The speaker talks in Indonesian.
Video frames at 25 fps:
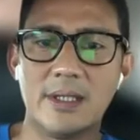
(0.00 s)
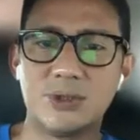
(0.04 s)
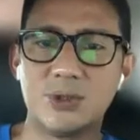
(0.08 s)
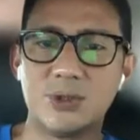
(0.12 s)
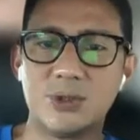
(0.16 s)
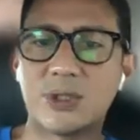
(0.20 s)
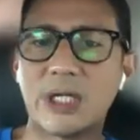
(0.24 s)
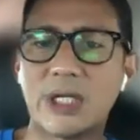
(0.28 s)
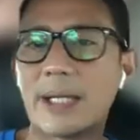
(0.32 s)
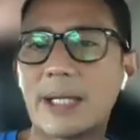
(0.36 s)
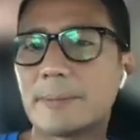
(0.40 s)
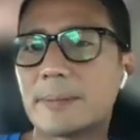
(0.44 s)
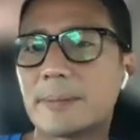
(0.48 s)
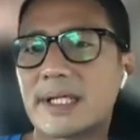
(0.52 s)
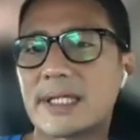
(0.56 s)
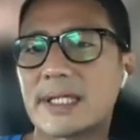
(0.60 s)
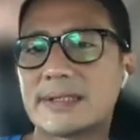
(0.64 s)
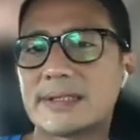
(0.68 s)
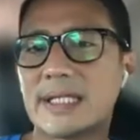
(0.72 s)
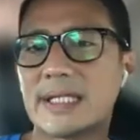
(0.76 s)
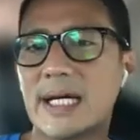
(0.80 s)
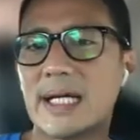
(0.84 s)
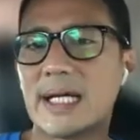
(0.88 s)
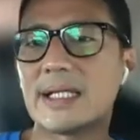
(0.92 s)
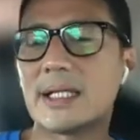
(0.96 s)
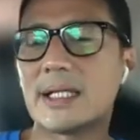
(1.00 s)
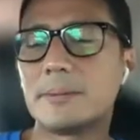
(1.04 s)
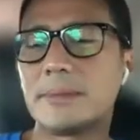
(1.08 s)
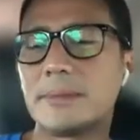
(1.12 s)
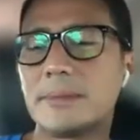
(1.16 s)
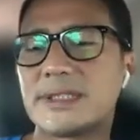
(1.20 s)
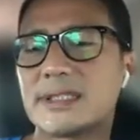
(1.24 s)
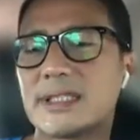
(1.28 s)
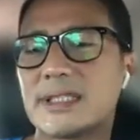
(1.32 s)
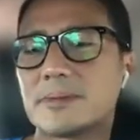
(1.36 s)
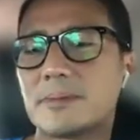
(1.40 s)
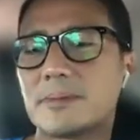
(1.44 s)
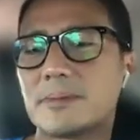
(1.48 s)
Jutaan pekerjaan dan
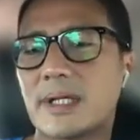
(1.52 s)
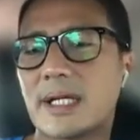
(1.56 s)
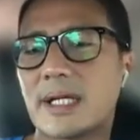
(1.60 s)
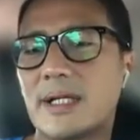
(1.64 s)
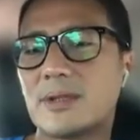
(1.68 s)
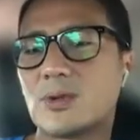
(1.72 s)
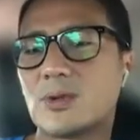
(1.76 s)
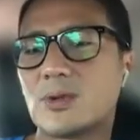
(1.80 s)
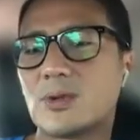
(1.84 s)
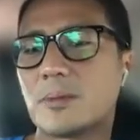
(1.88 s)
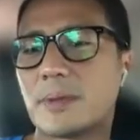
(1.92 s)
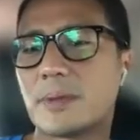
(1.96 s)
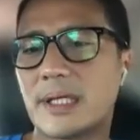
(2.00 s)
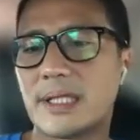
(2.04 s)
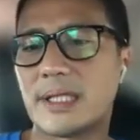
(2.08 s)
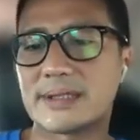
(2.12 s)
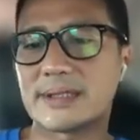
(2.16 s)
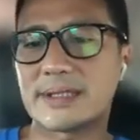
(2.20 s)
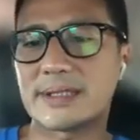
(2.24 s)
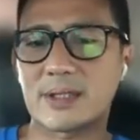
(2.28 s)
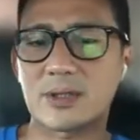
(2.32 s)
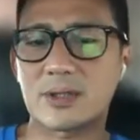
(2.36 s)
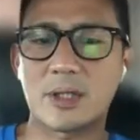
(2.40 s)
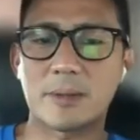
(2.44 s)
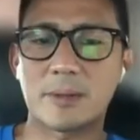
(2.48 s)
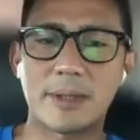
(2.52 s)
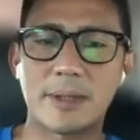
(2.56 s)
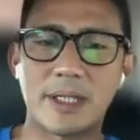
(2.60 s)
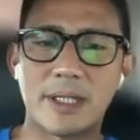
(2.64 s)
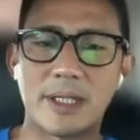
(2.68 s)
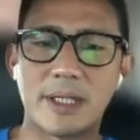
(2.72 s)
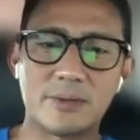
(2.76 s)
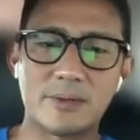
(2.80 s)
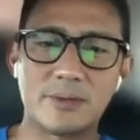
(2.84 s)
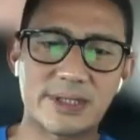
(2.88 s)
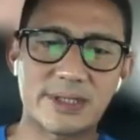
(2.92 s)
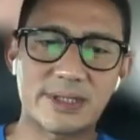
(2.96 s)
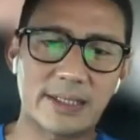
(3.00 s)
bisnis bergantung pada sektor
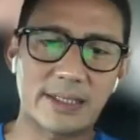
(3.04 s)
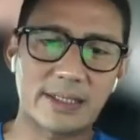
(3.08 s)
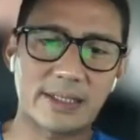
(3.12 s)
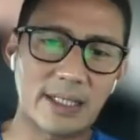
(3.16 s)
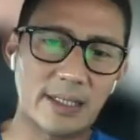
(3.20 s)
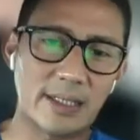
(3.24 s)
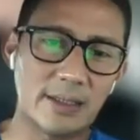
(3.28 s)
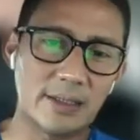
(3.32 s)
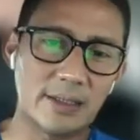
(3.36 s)
pariwisata.